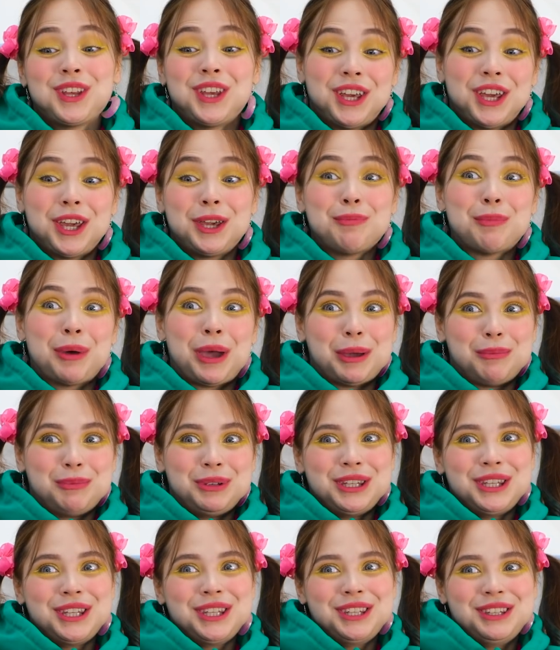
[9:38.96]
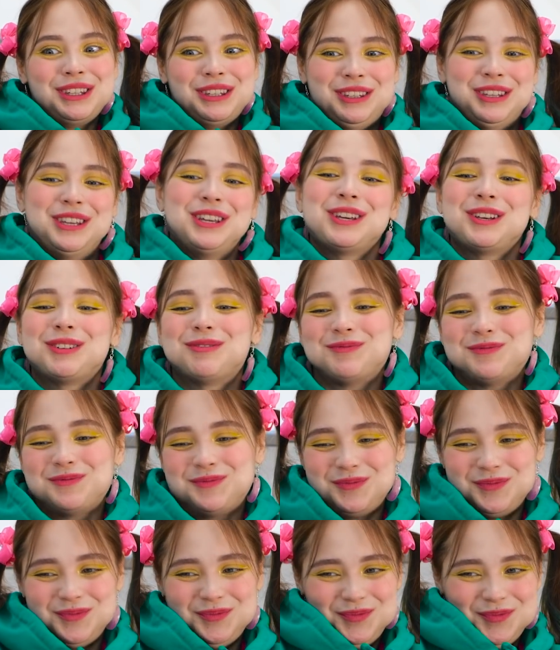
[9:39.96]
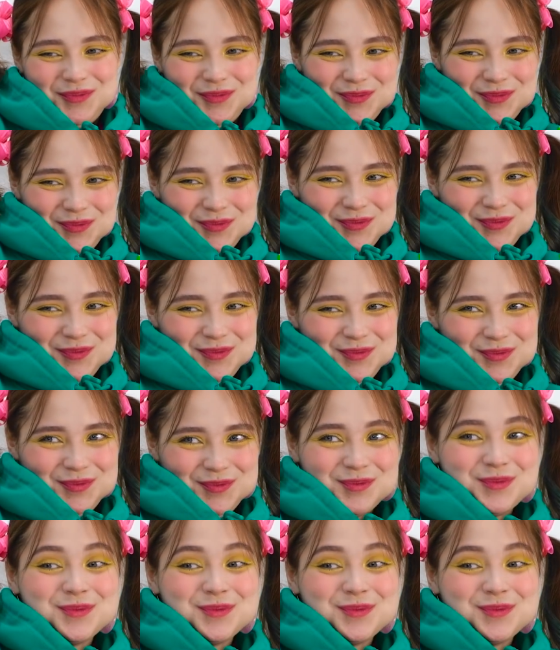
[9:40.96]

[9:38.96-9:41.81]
엄마 요거트도 준비했어요. 여기요.